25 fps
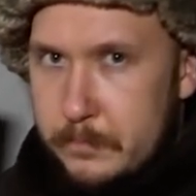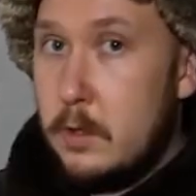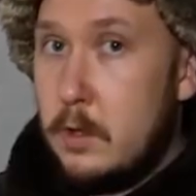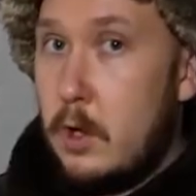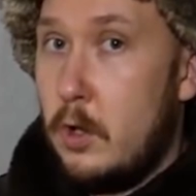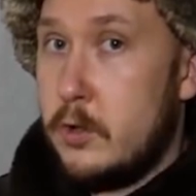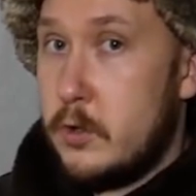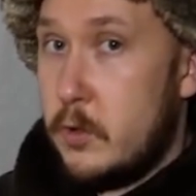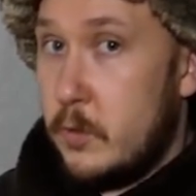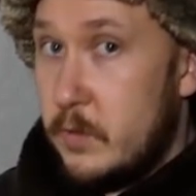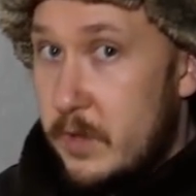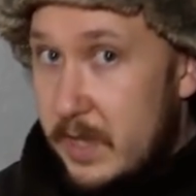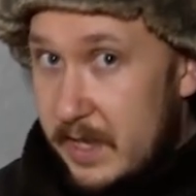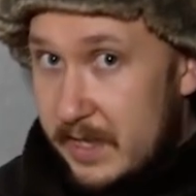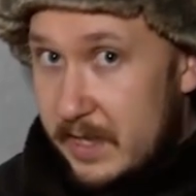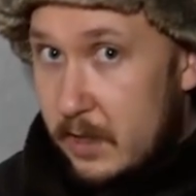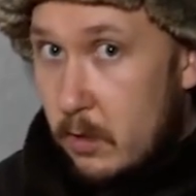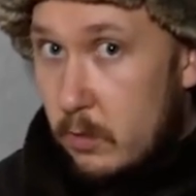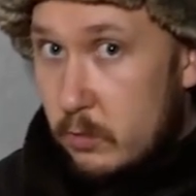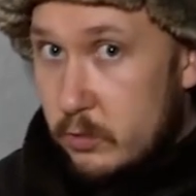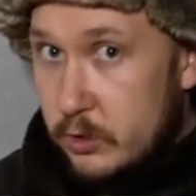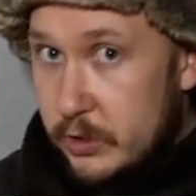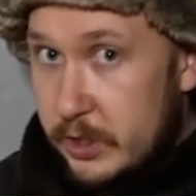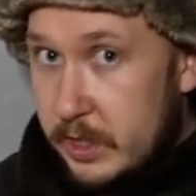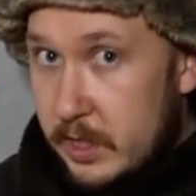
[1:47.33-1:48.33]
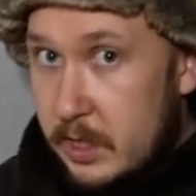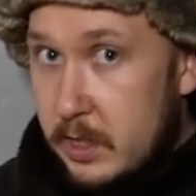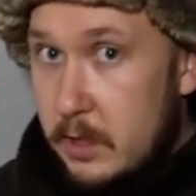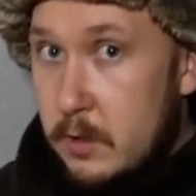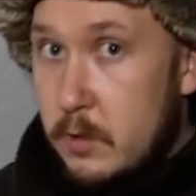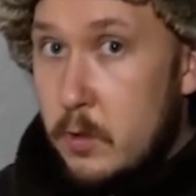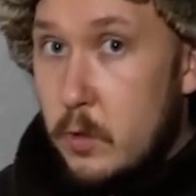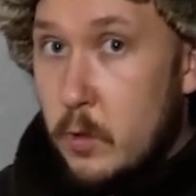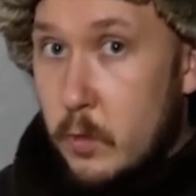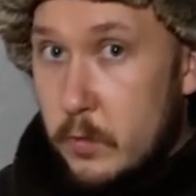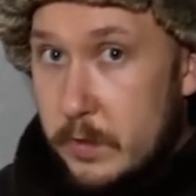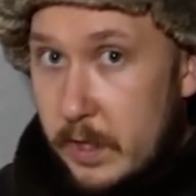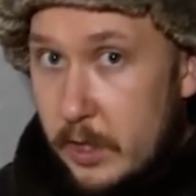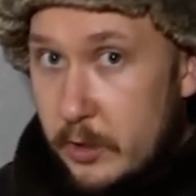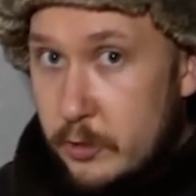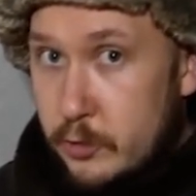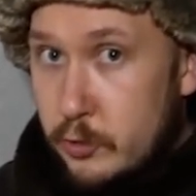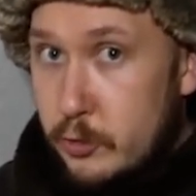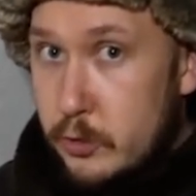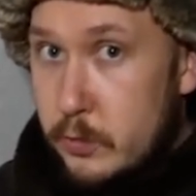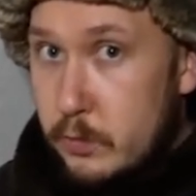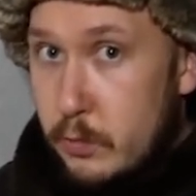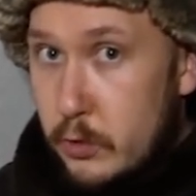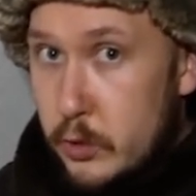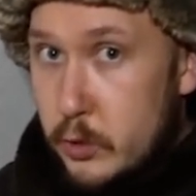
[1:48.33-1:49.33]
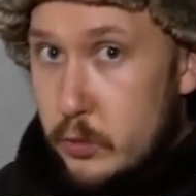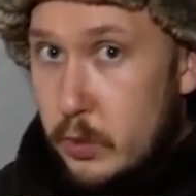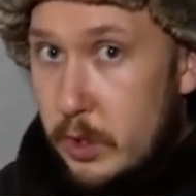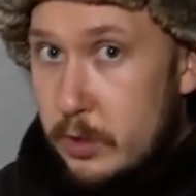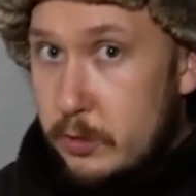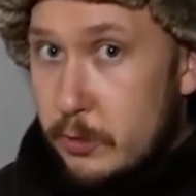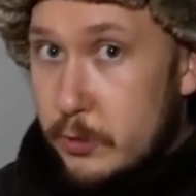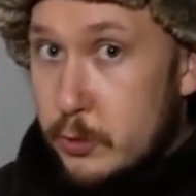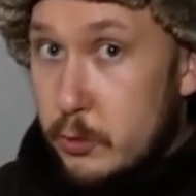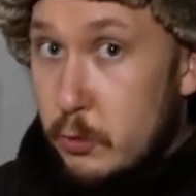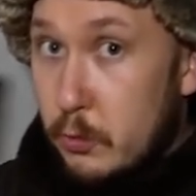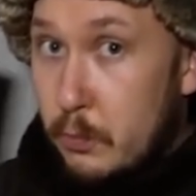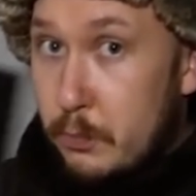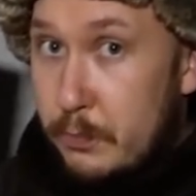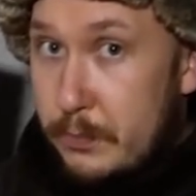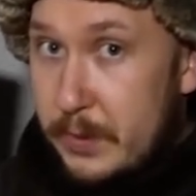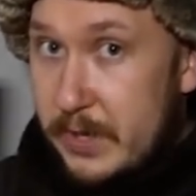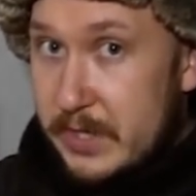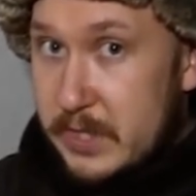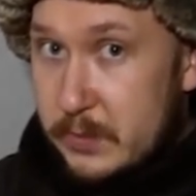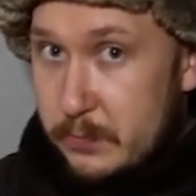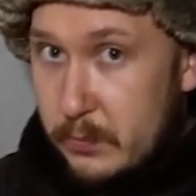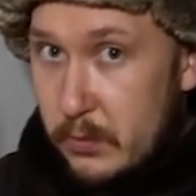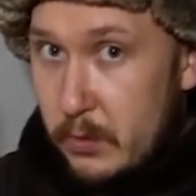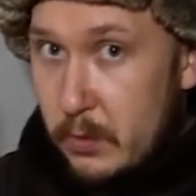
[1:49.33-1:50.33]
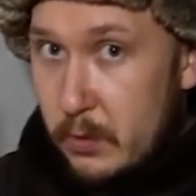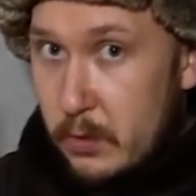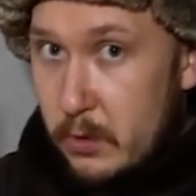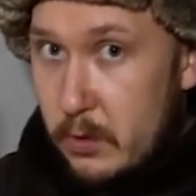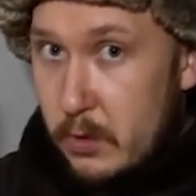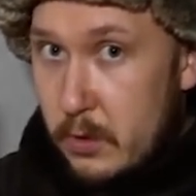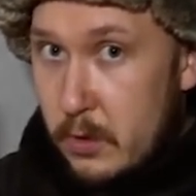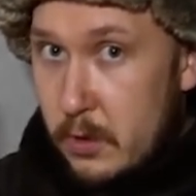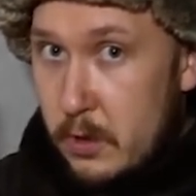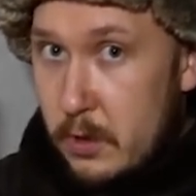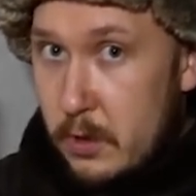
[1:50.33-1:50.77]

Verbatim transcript: Quand on est étranger, on a juste besoin de son passeport